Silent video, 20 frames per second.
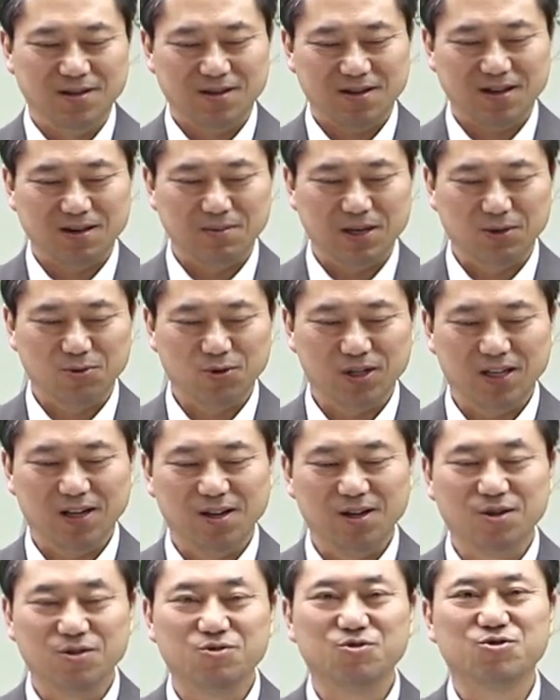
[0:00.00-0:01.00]
아마도
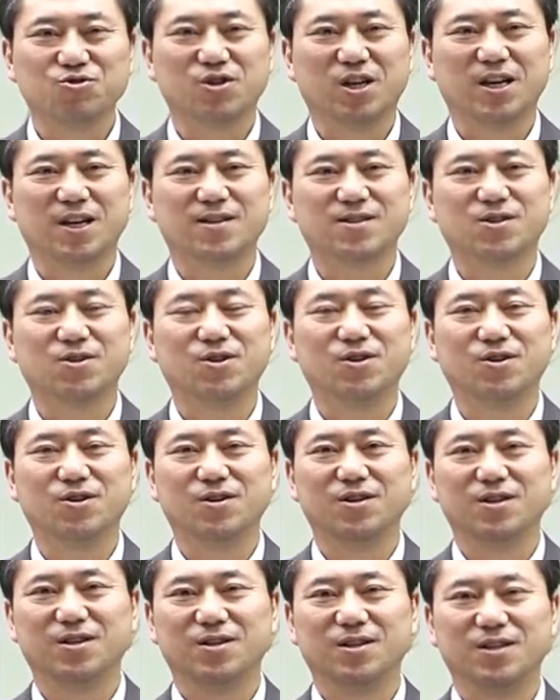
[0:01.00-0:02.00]
1년 중에서
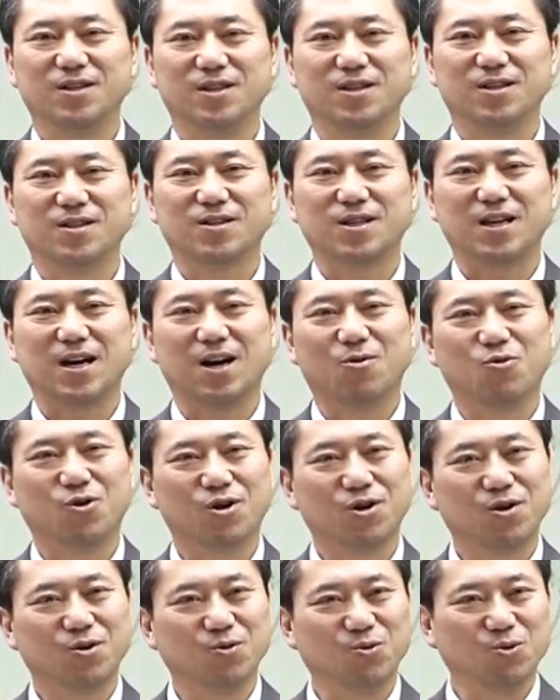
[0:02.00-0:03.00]
이
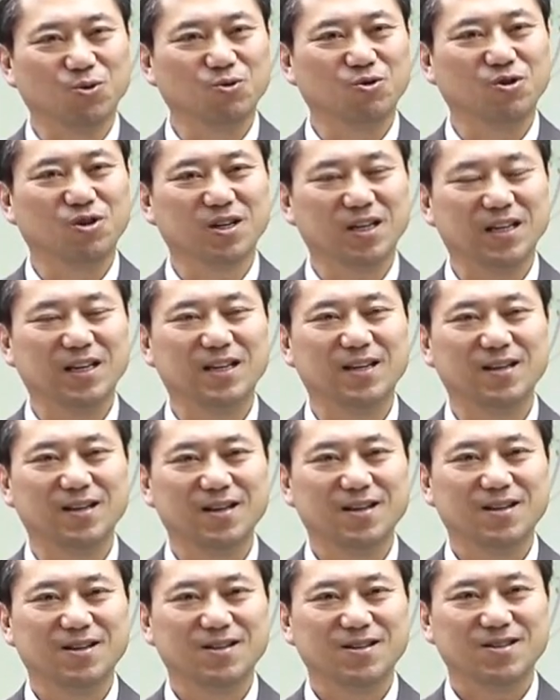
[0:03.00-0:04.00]
4월, 5월이
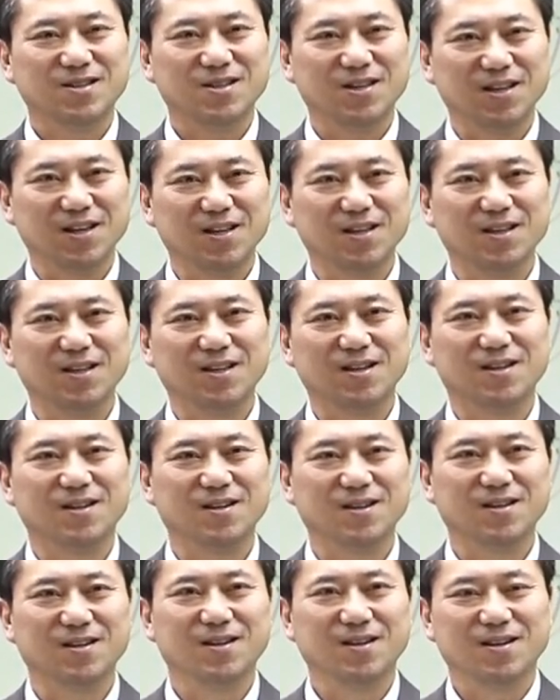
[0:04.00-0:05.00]

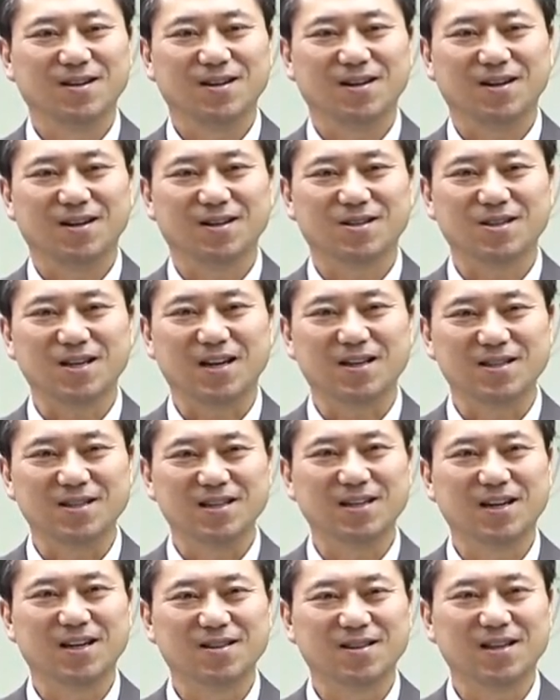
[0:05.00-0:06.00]
제일 아,
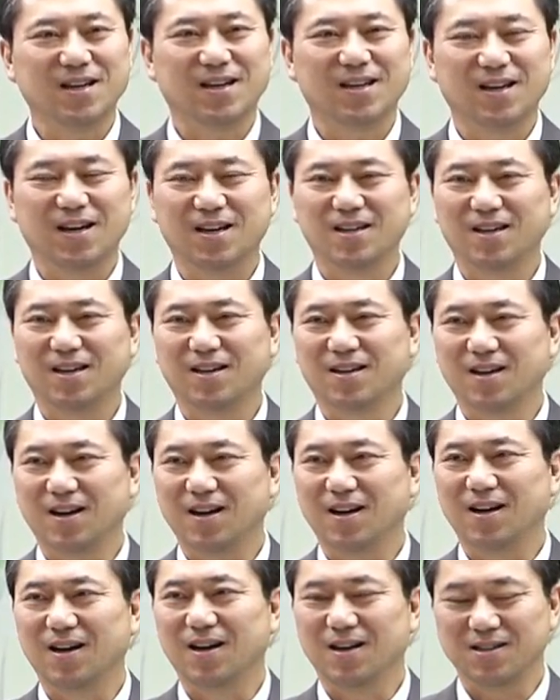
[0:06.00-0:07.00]
잔인한 달이
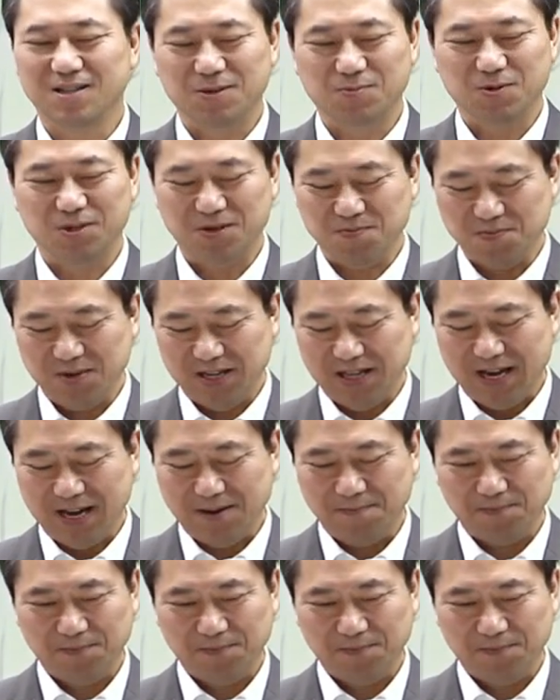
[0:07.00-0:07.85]
아닐까 싶습니다.